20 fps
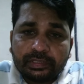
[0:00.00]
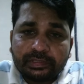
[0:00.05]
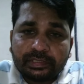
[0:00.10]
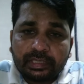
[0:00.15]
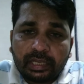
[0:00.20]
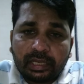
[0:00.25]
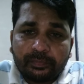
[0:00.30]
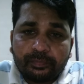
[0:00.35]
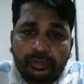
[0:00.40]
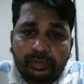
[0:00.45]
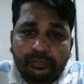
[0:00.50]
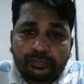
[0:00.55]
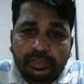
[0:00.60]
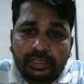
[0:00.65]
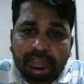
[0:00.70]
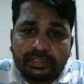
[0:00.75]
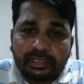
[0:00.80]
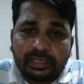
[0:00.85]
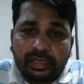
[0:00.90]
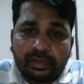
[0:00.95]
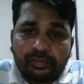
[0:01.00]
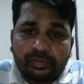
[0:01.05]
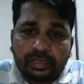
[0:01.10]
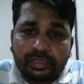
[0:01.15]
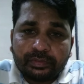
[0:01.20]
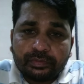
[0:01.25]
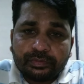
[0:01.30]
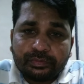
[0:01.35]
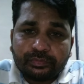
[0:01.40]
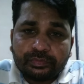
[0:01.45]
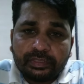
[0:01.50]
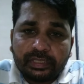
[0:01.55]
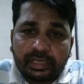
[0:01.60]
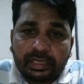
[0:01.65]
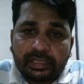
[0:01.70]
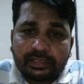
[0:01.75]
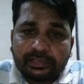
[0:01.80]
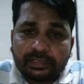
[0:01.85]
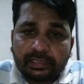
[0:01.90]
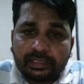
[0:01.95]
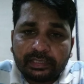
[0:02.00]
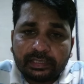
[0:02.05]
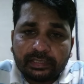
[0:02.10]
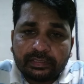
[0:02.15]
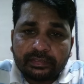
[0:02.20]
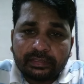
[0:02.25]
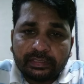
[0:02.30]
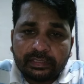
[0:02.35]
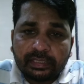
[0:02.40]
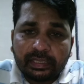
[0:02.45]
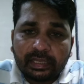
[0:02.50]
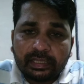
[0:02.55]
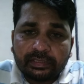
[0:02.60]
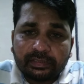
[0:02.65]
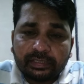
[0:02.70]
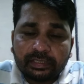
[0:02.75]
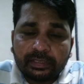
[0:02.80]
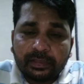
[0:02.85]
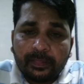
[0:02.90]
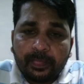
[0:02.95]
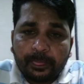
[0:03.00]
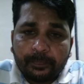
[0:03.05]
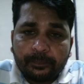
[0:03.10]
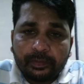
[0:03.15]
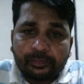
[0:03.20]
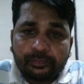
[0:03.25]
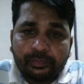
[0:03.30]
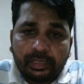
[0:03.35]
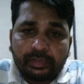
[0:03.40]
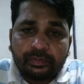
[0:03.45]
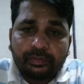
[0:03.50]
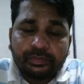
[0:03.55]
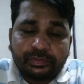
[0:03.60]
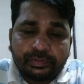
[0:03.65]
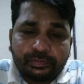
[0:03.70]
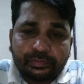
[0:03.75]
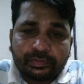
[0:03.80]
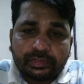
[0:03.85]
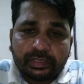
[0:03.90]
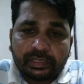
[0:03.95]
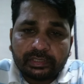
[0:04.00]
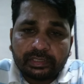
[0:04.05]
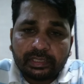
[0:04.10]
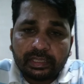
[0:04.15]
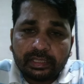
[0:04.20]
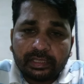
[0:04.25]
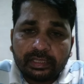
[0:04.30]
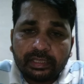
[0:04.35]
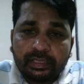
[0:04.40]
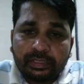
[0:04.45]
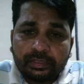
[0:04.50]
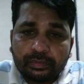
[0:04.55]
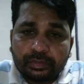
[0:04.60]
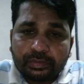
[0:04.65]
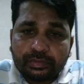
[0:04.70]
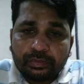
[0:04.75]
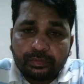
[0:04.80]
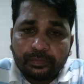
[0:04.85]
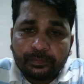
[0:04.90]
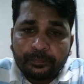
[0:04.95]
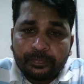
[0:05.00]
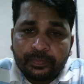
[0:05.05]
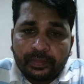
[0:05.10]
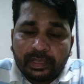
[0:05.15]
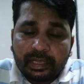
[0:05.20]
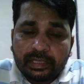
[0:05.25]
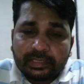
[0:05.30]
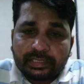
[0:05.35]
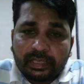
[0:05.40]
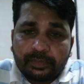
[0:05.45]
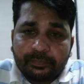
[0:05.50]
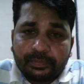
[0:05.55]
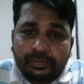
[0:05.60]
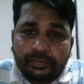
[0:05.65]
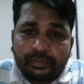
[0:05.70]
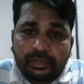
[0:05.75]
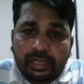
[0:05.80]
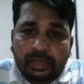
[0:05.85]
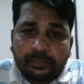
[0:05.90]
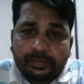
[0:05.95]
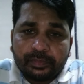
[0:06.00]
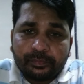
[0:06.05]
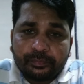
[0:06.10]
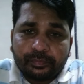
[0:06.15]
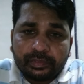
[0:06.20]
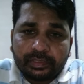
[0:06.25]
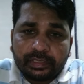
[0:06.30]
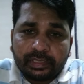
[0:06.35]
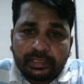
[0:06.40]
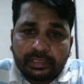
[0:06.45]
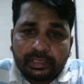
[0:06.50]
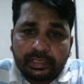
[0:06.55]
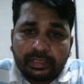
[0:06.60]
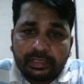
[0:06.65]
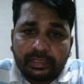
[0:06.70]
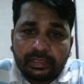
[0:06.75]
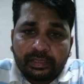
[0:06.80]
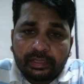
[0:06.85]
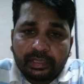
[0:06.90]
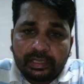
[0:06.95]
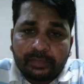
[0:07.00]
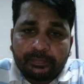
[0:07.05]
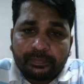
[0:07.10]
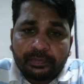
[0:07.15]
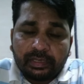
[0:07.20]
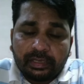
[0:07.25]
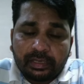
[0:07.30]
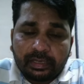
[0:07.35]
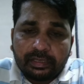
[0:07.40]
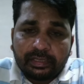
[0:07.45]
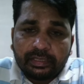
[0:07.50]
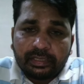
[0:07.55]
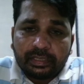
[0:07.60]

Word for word: सारा फार्मूला दिखाऊंगा जो जूनियर आई से लेकर सीनियर आई तक फार्मूला को यूज़ करता है दोस्तों आज का वीडियो काफ़ी इंपॉर्टेंट है काफ़ी लर्निंग